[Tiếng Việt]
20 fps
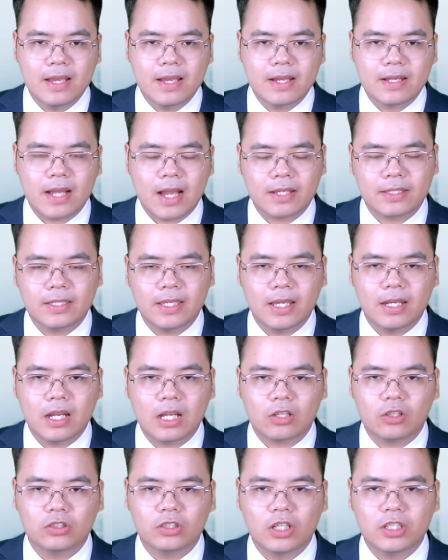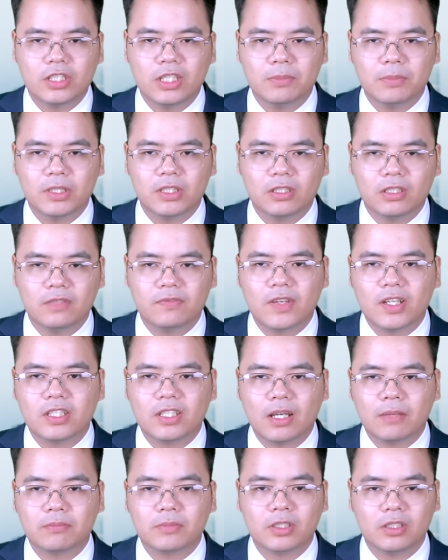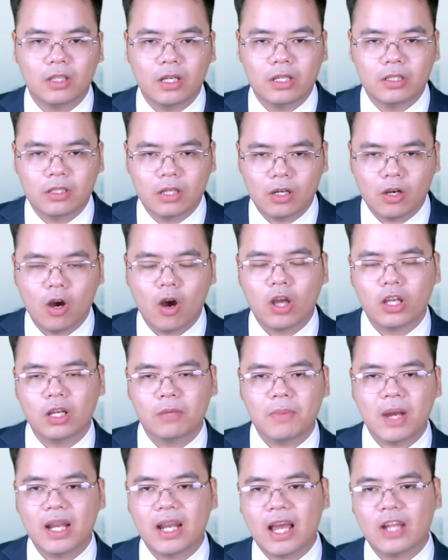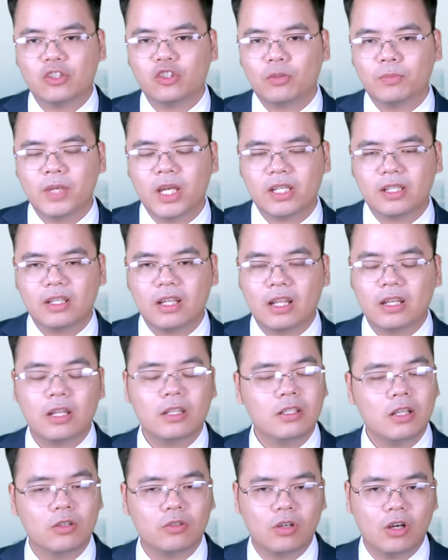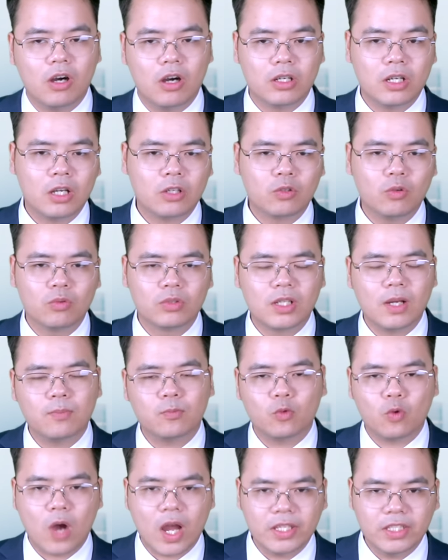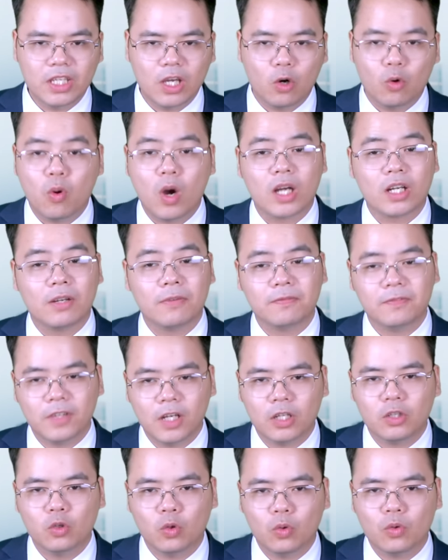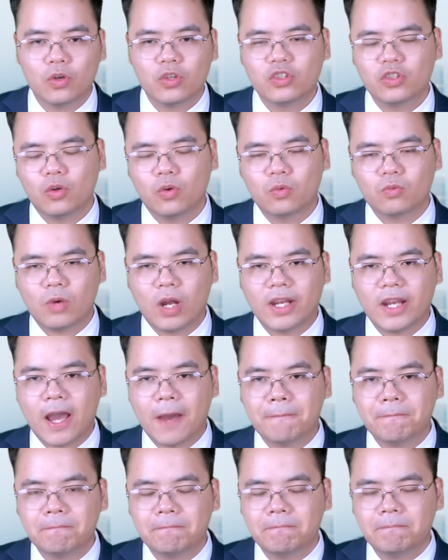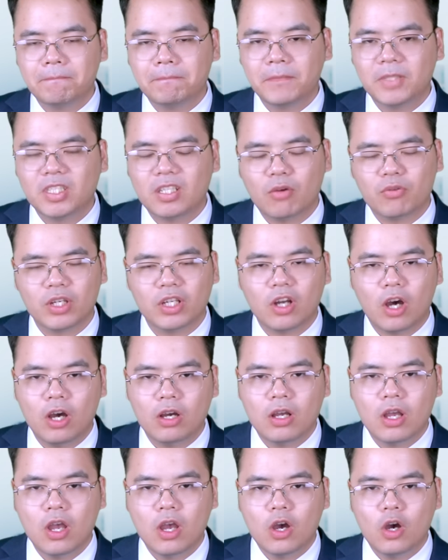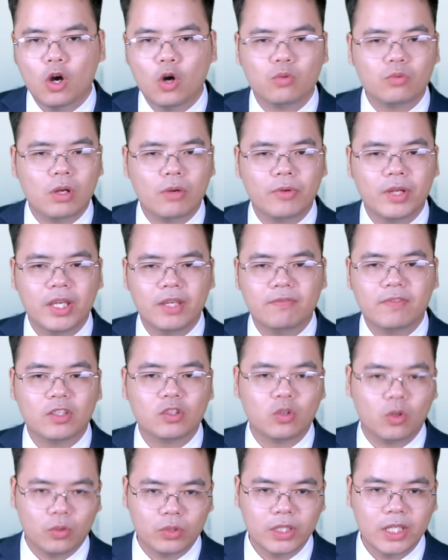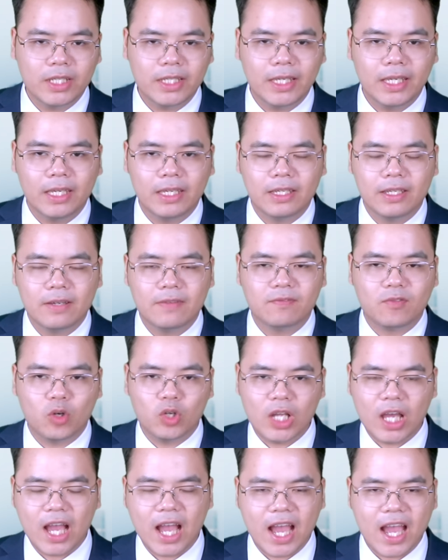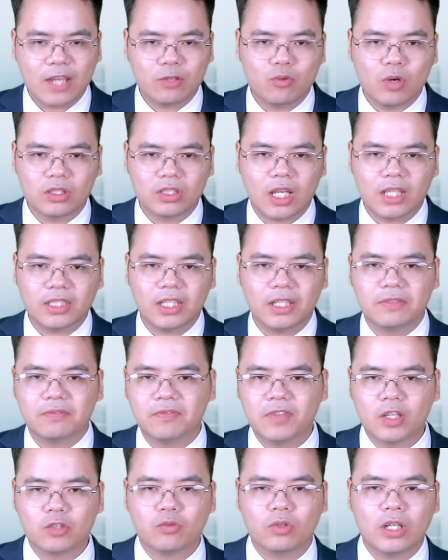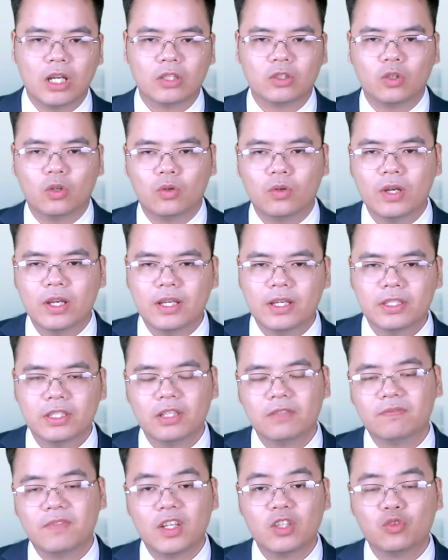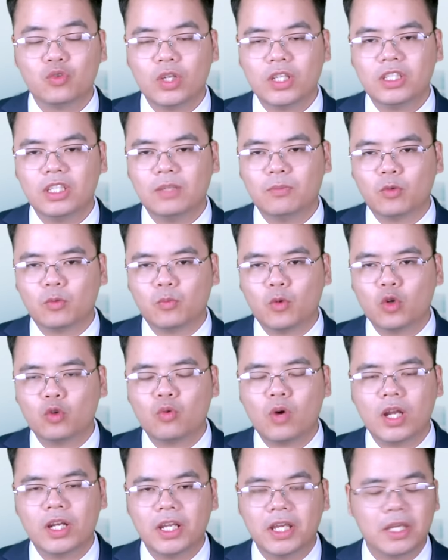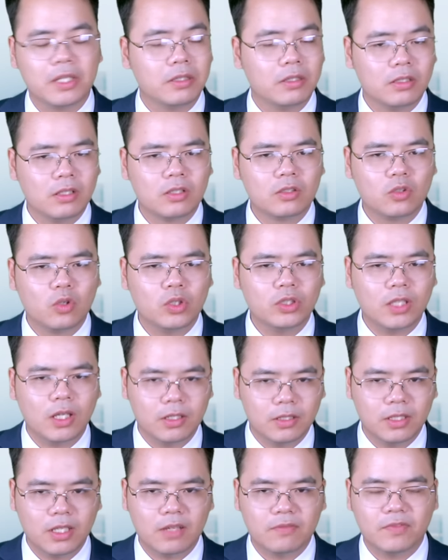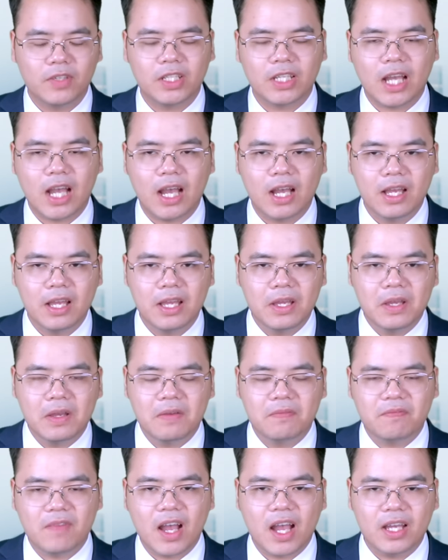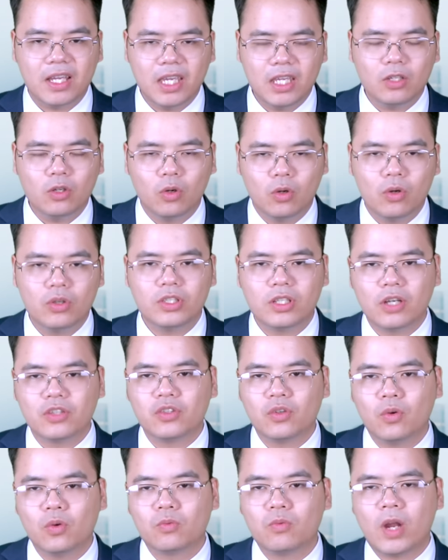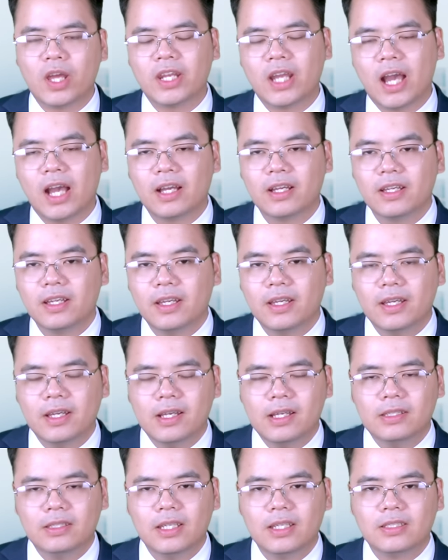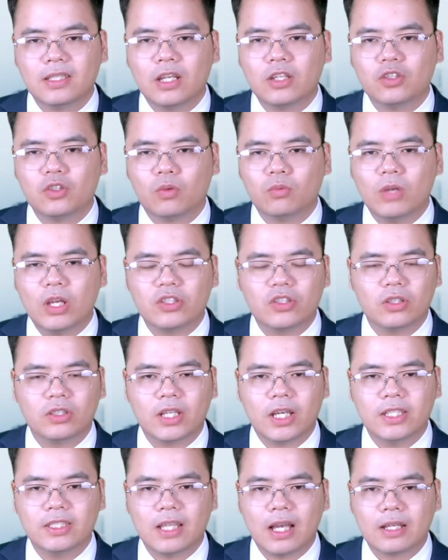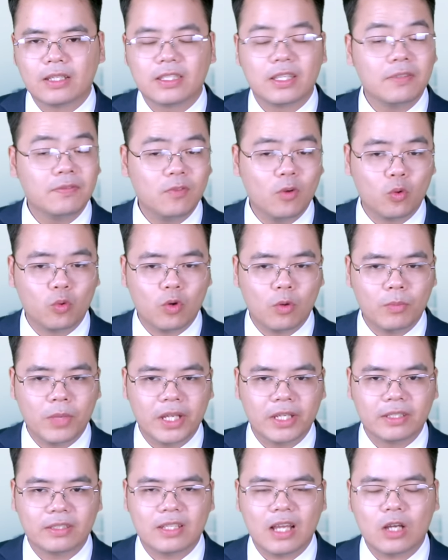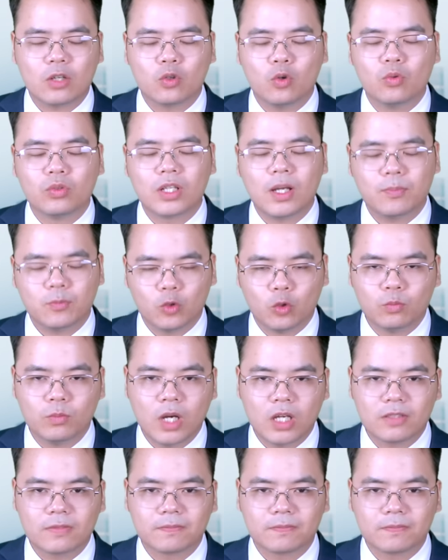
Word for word: Ngạc nhiên là có tới chín mươi tư phần trăm người được hỏi ở Ba Lan cho biết là đất nước của họ đã cung cấp quá nhiều hoặc là vừa đủ cho Ukraine. Trong khi đó, Hungary và Thổ Nhĩ Kỳ vốn là hai quốc gia thành viên của NATO nhưng vẫn duy trì một mối quan hệ tương đối thân thiện với Nga và ít hỗ trợ cho Ukraine, thì dân chúng lại cho thấy rằng chính phủ của mình đã cung cấp đúng mức.